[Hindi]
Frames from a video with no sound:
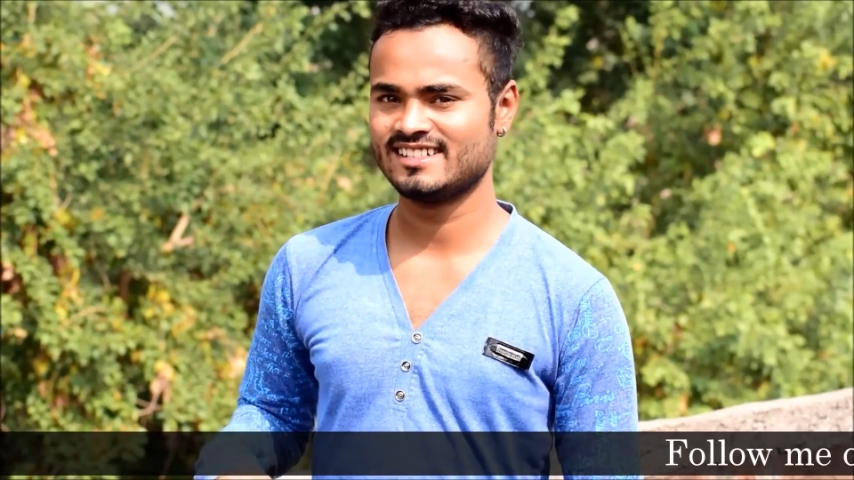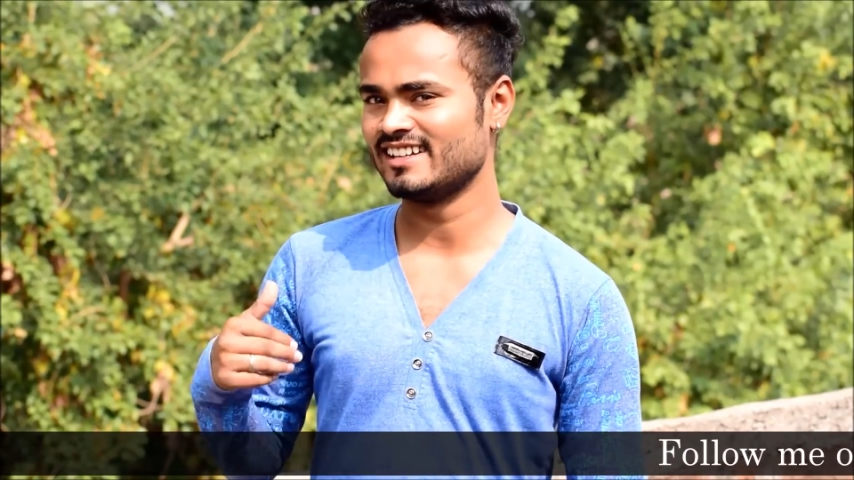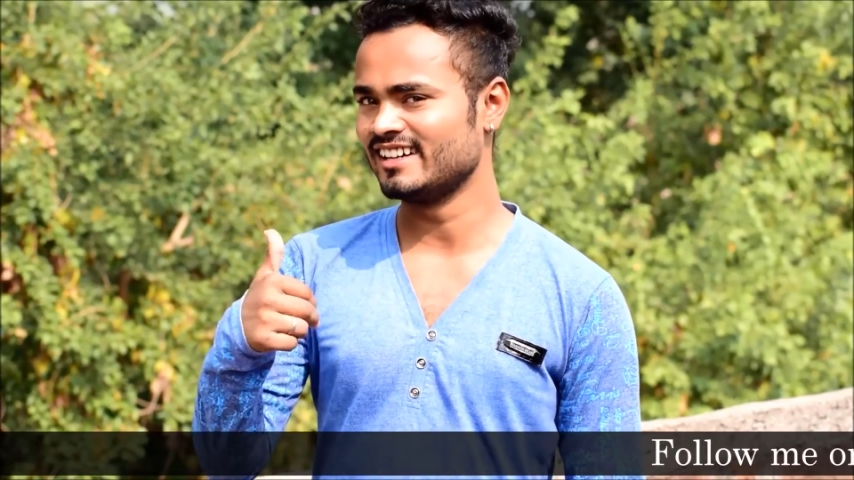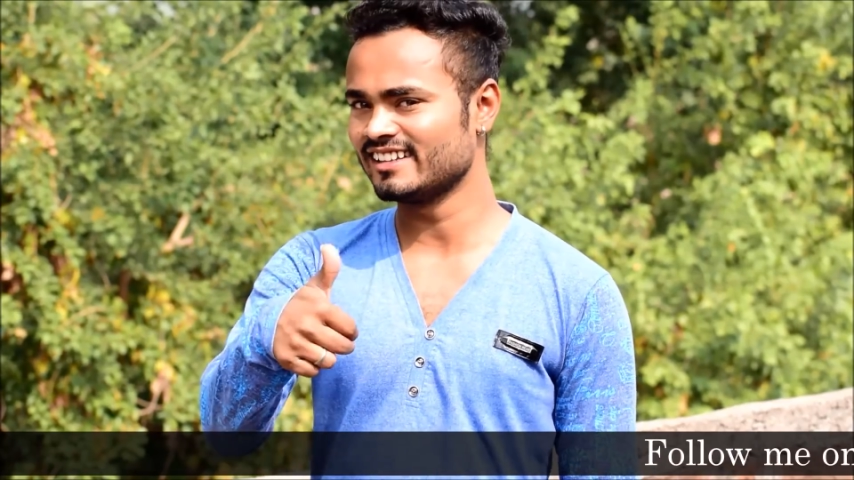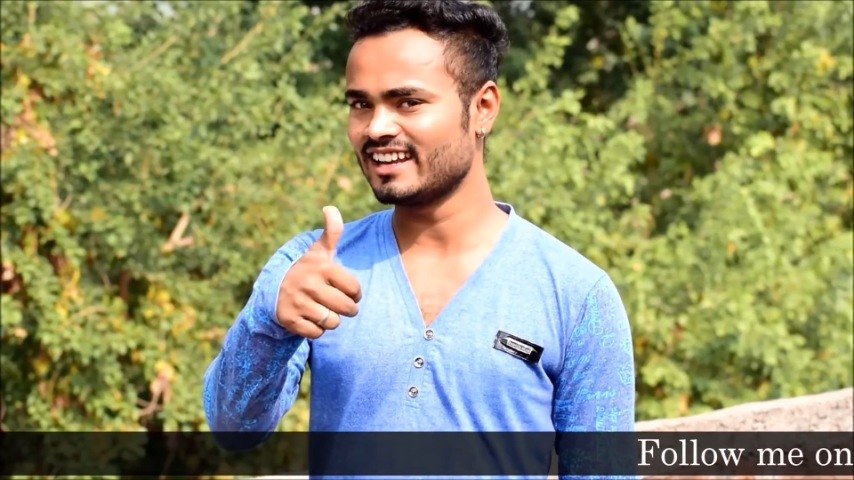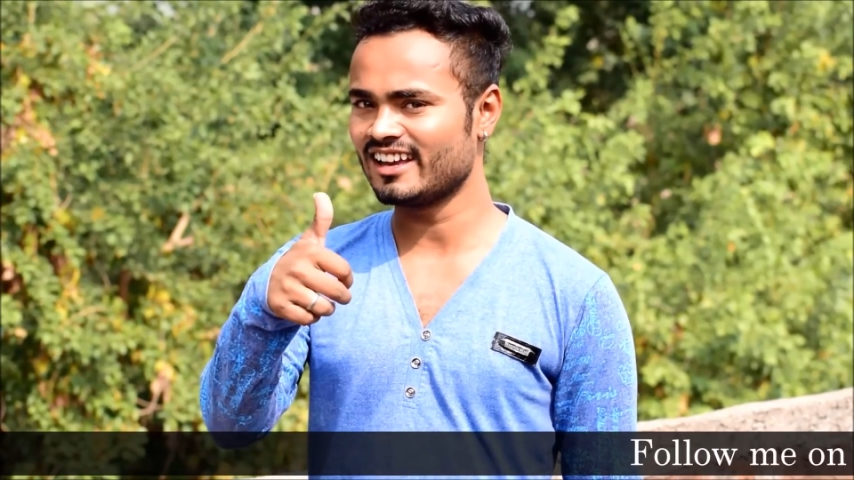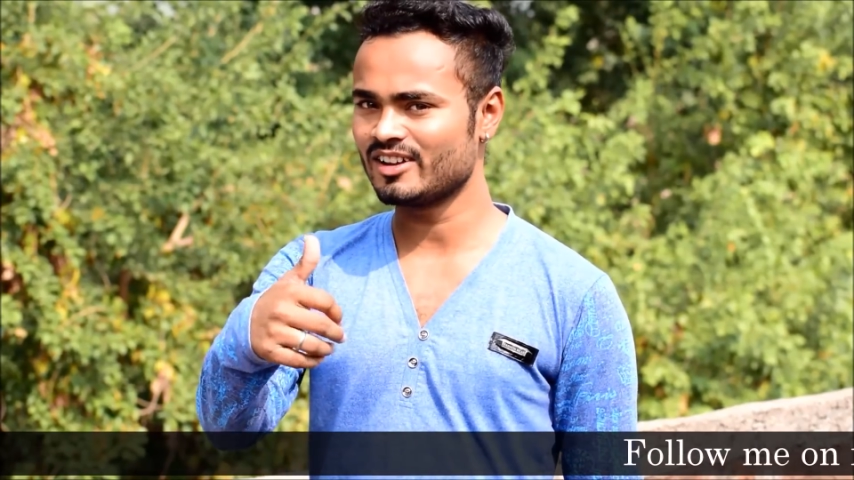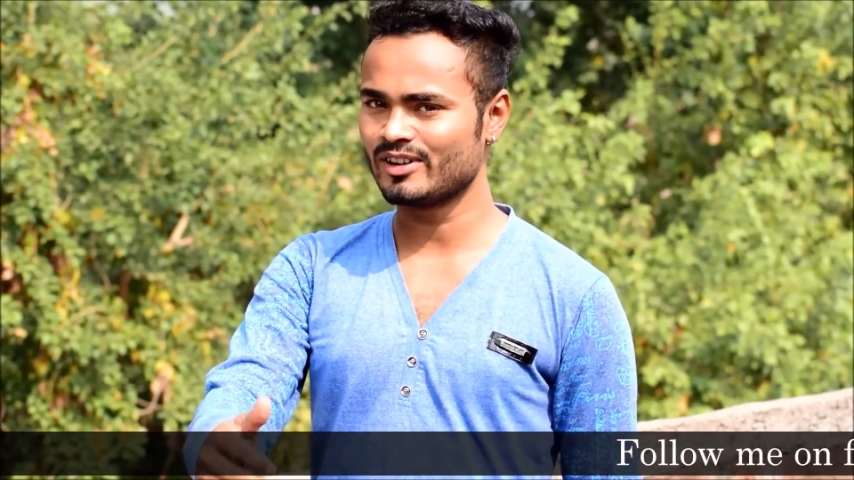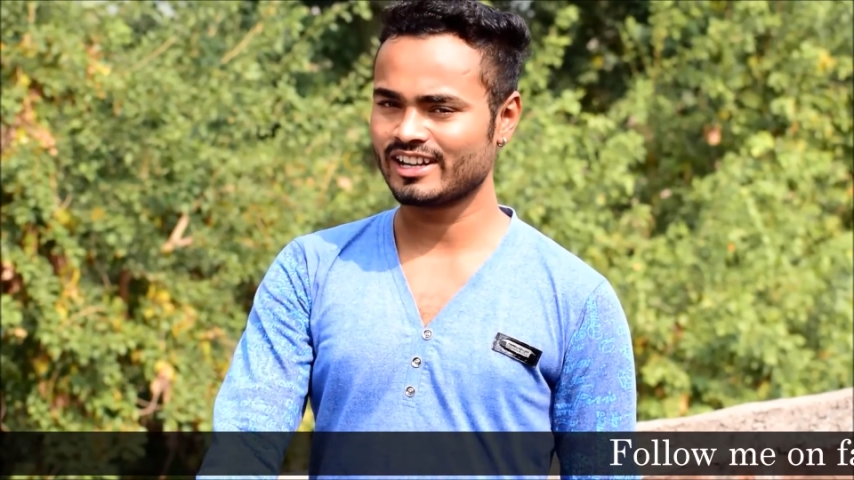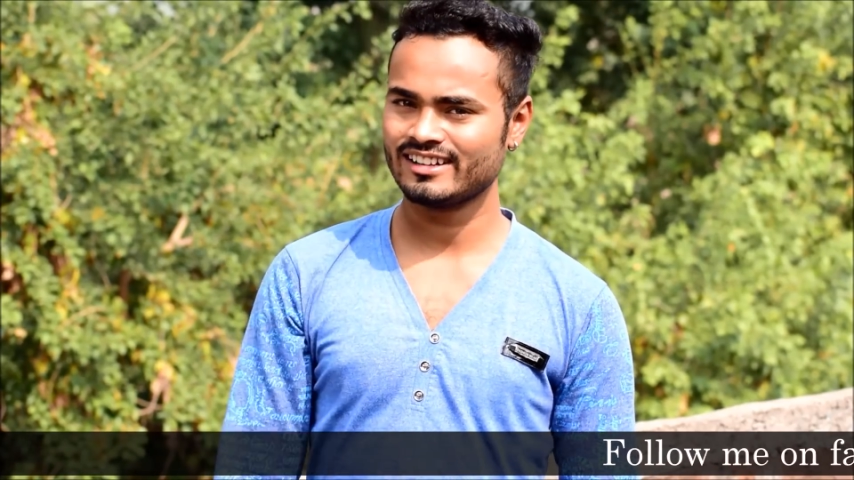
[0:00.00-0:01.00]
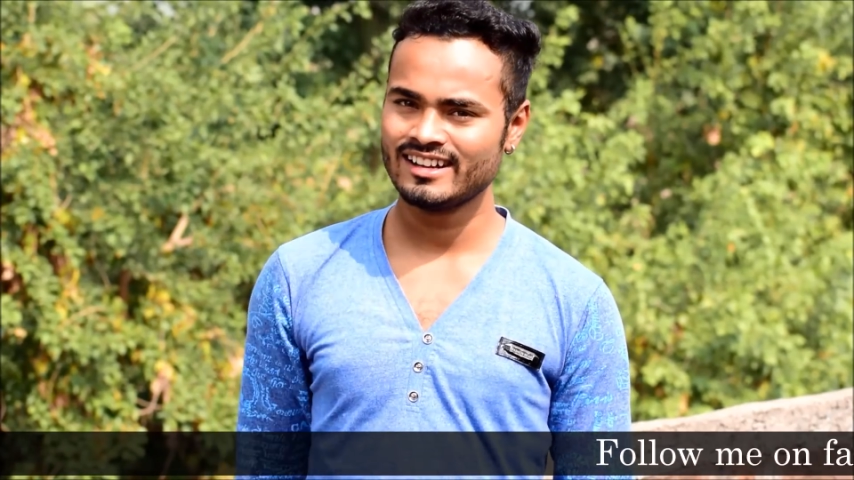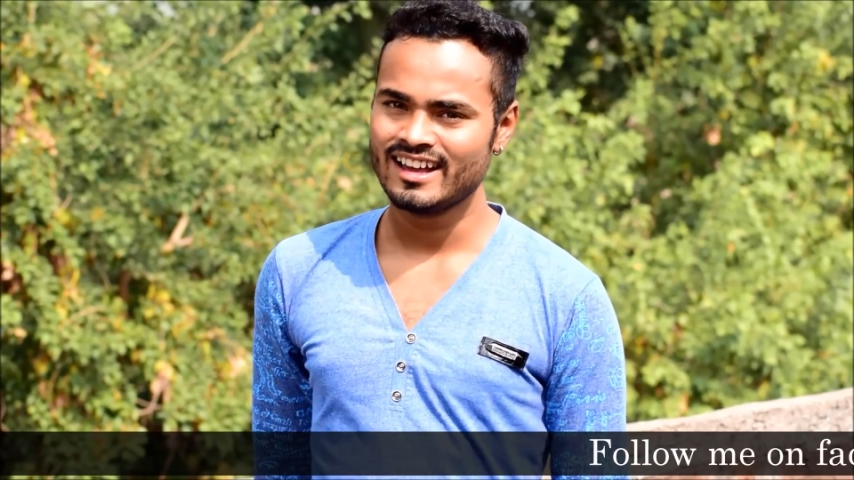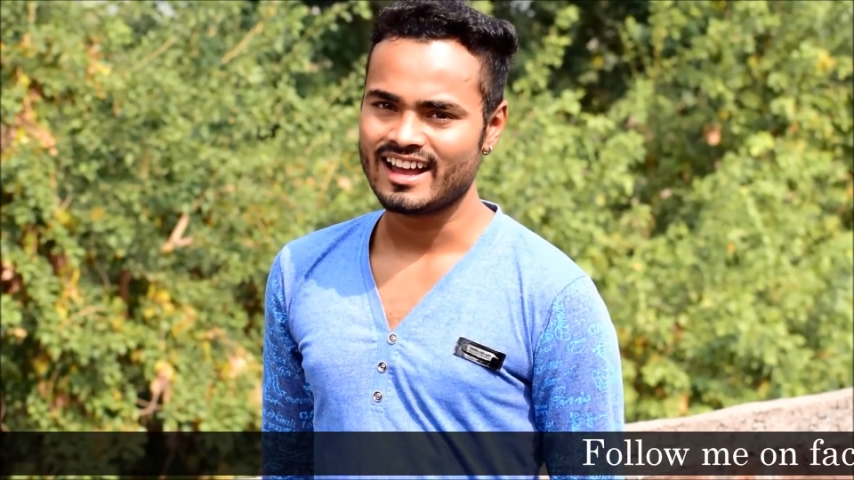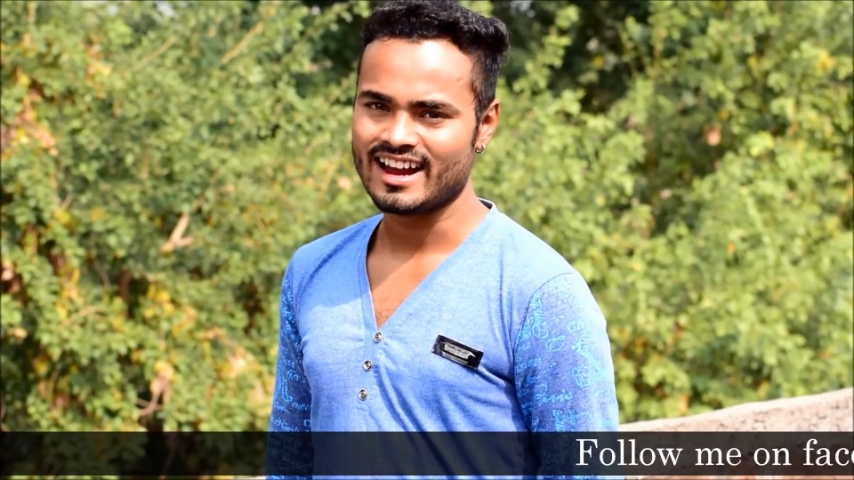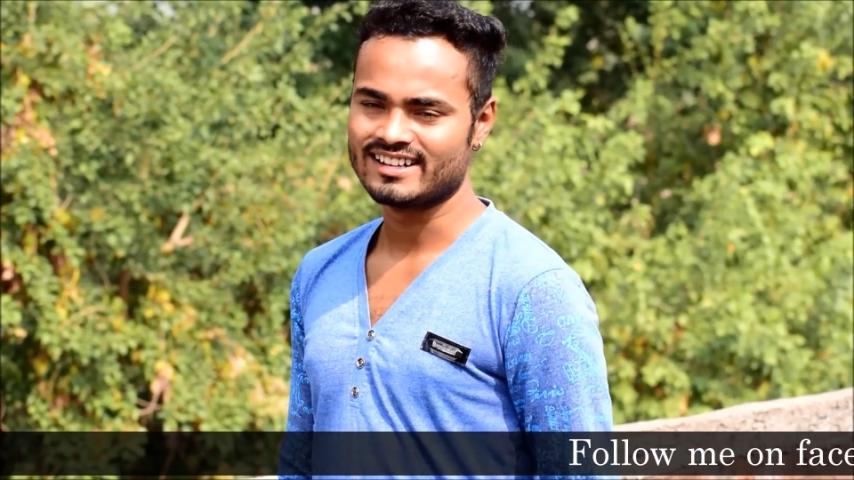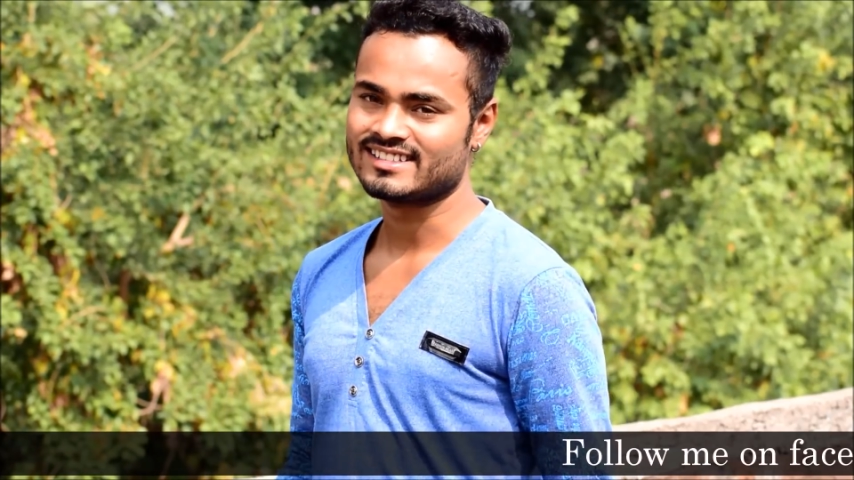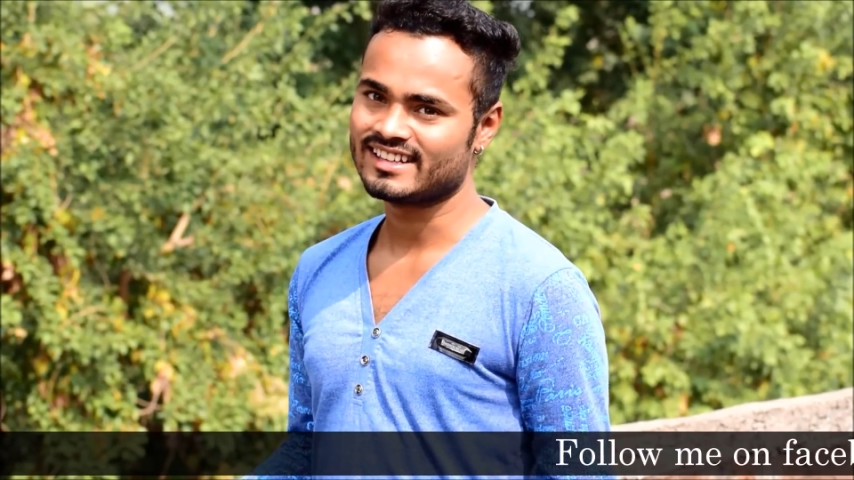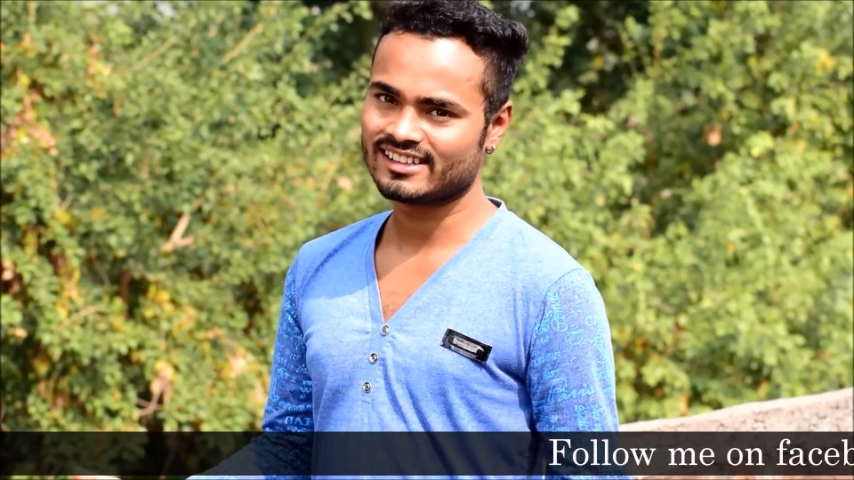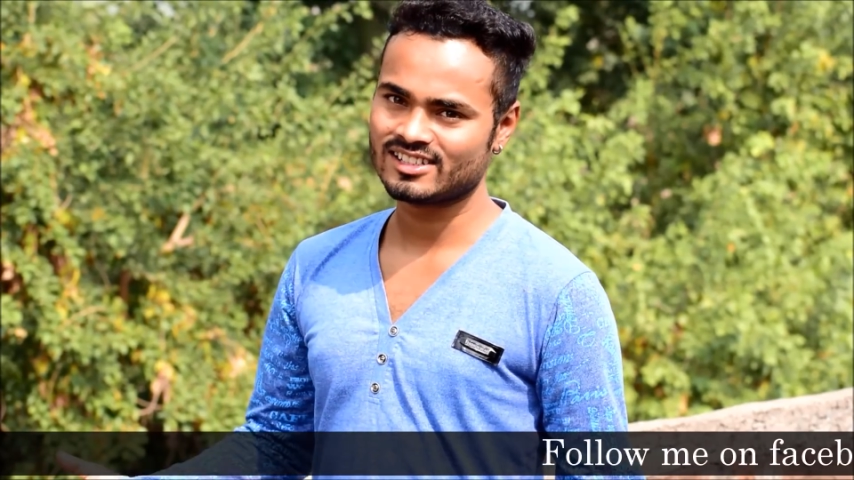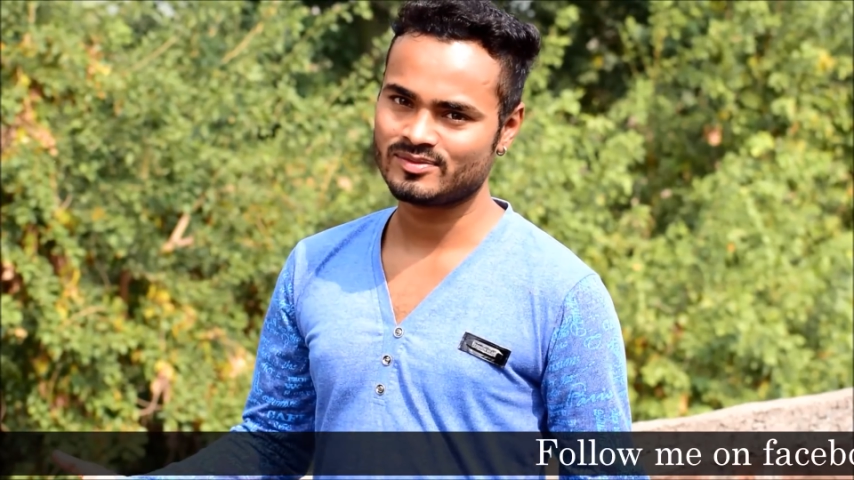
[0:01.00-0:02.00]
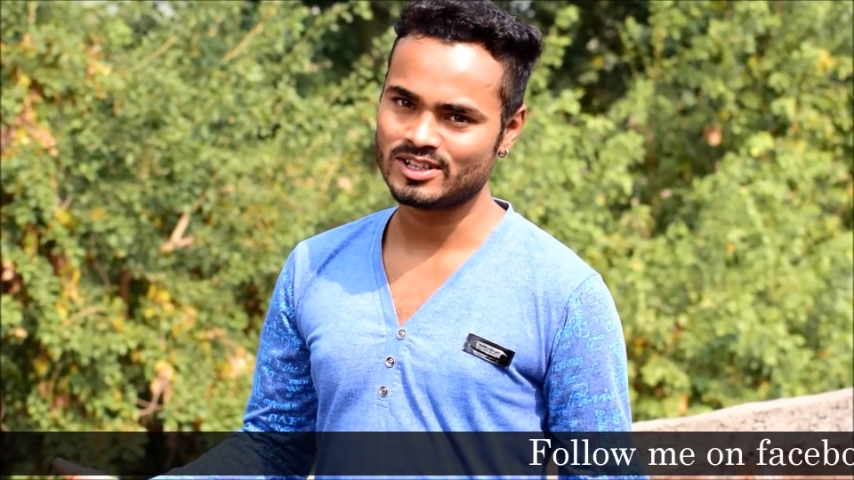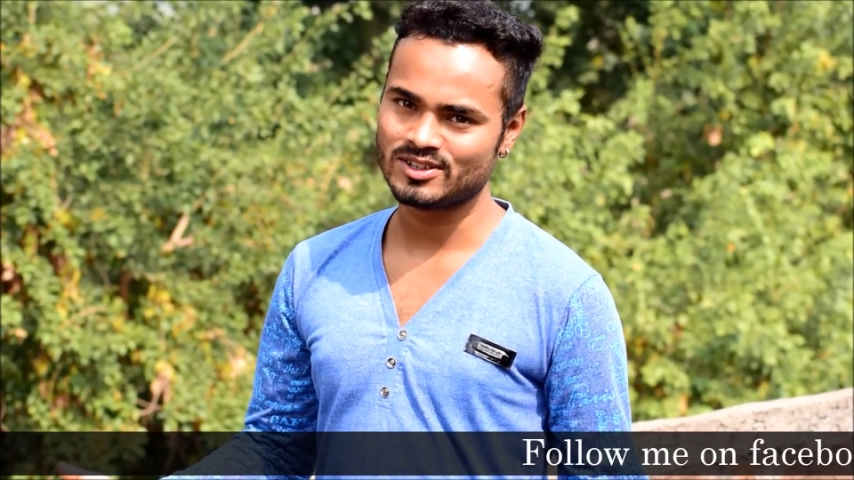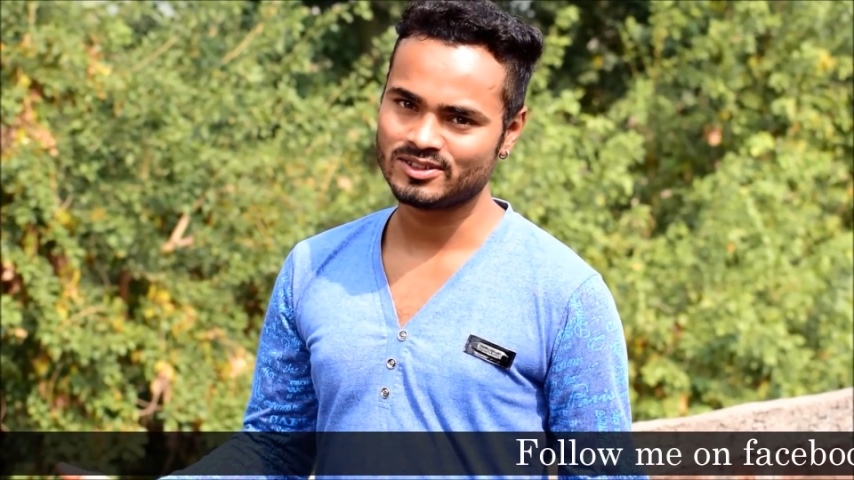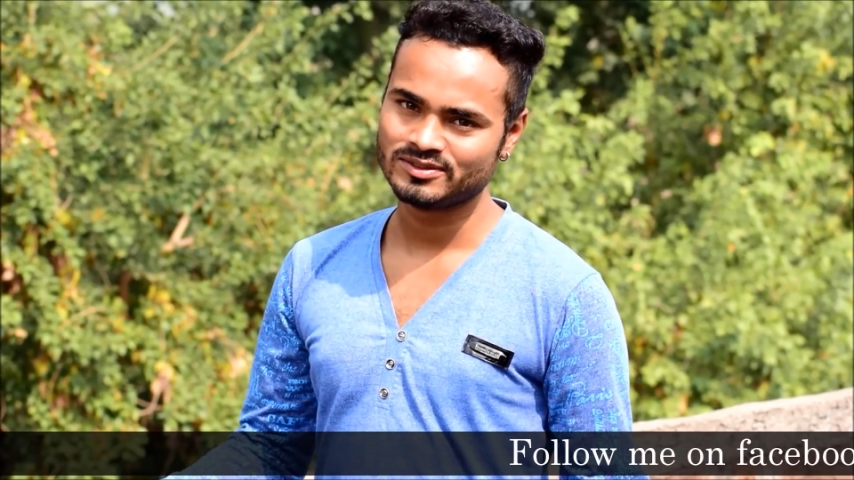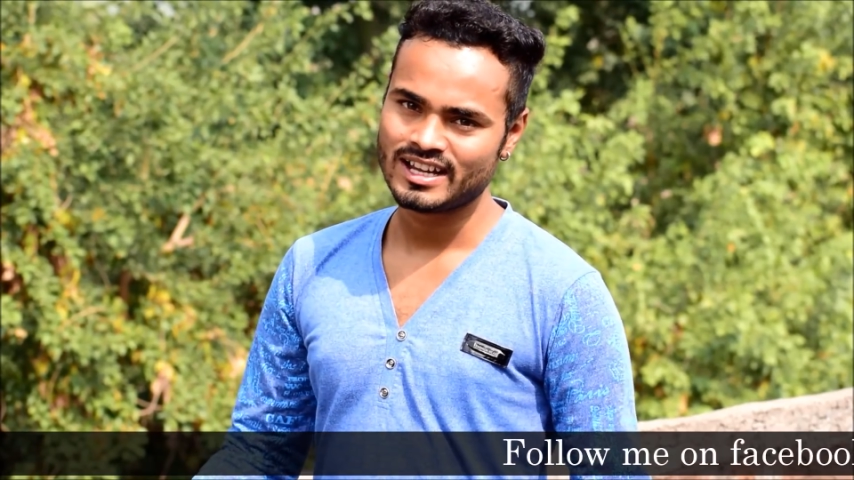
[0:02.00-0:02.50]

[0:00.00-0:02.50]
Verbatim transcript: हिट द लाइक बटन एंड शेयर दिस वीडियो